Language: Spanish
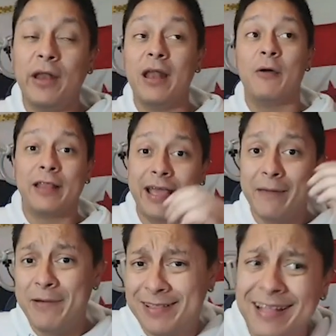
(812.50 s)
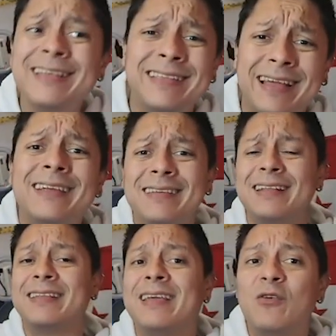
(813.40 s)
La verdad es que es bastante
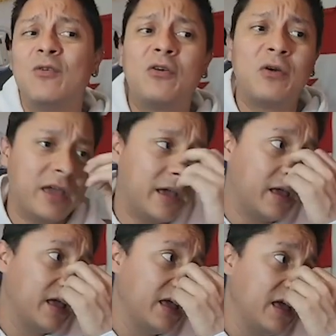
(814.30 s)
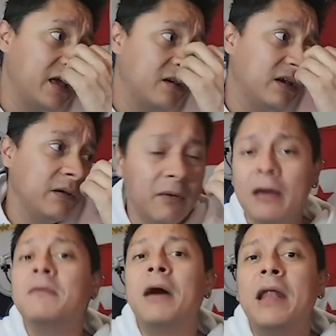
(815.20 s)
interesante. Yo creo que eh,
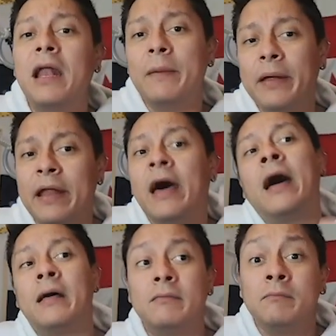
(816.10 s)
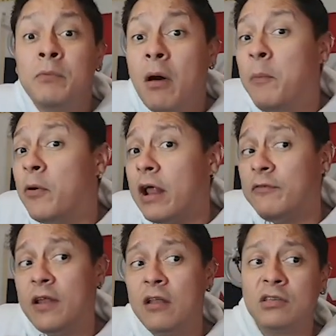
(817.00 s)
vale la pena probar porque al
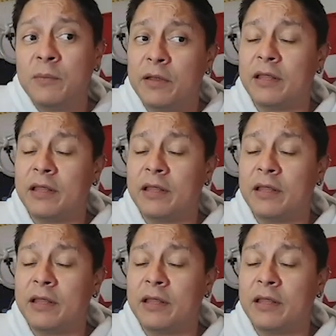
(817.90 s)
final no se pierde